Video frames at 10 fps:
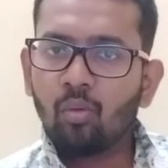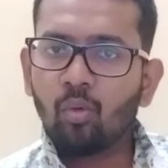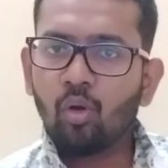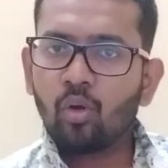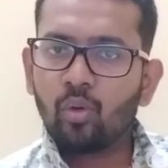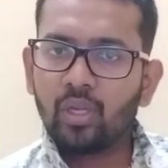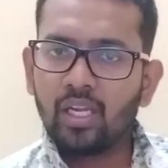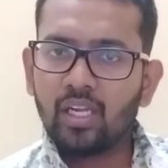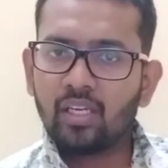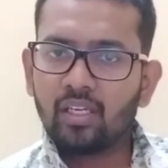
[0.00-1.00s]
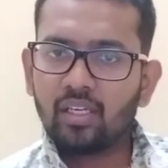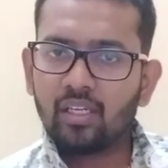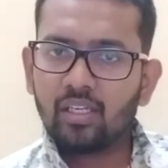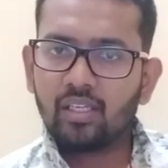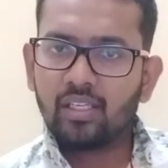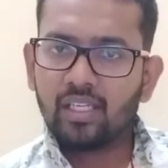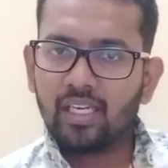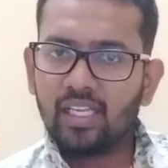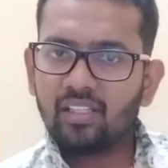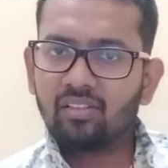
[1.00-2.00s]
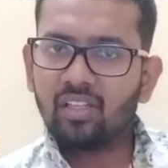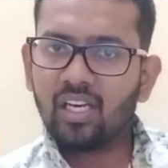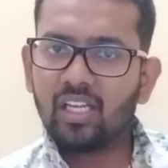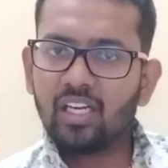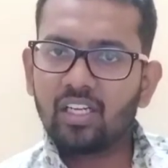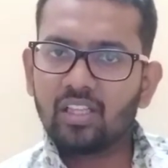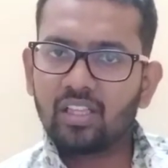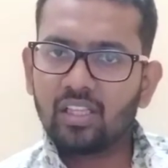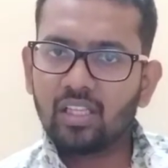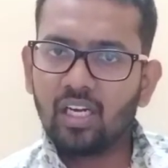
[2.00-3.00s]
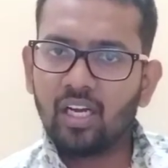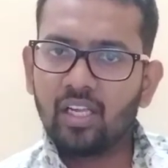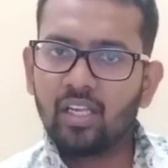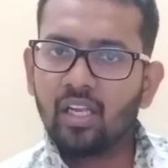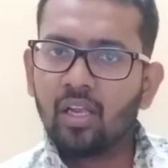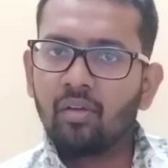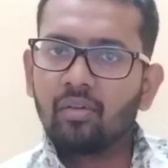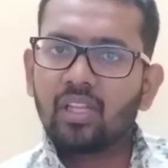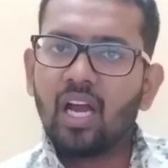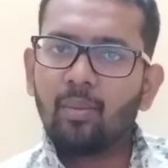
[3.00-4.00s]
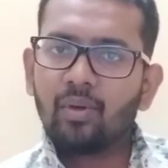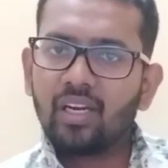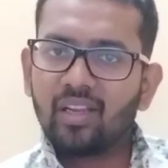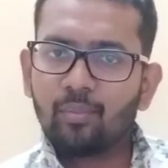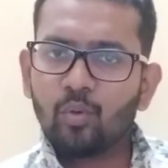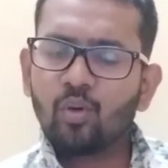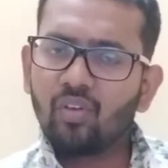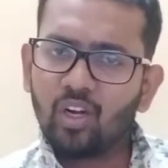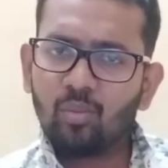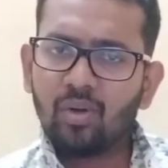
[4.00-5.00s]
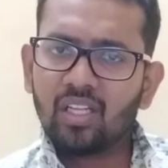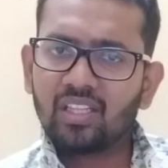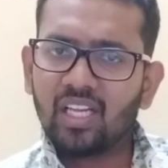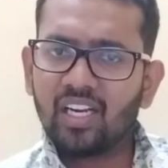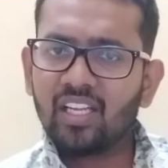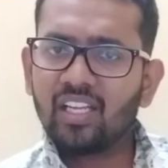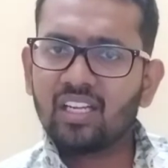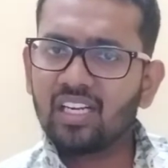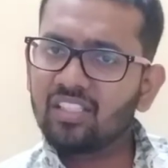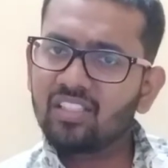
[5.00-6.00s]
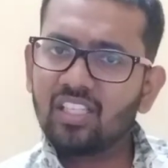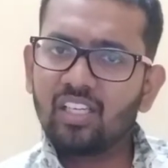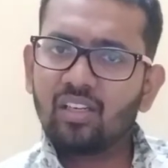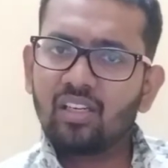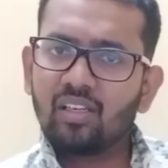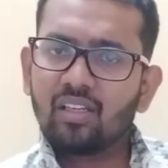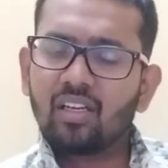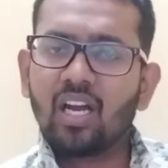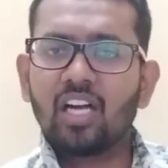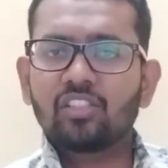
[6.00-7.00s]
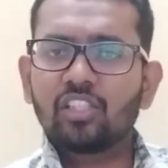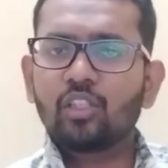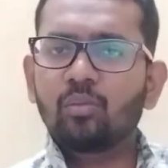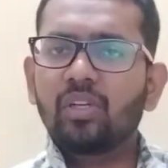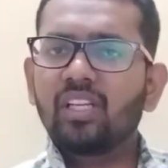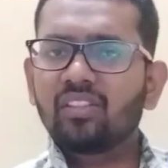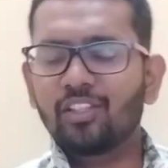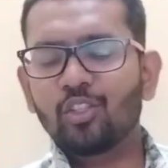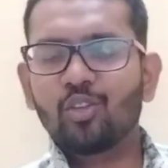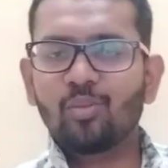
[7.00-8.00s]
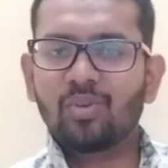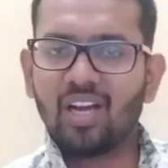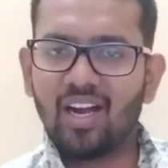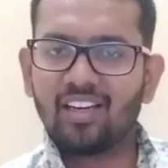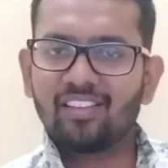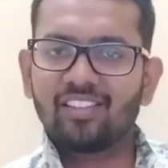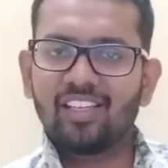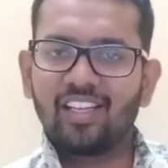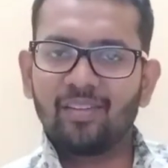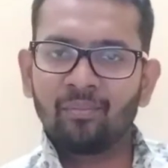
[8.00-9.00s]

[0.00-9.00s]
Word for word: ஓ ஏன் என்னை சிறை எடுத்தாய் தாமரை பூ வருமா தரை கற்றில் காற்றிலும் நீ செதுக்கும் காணல் சிலை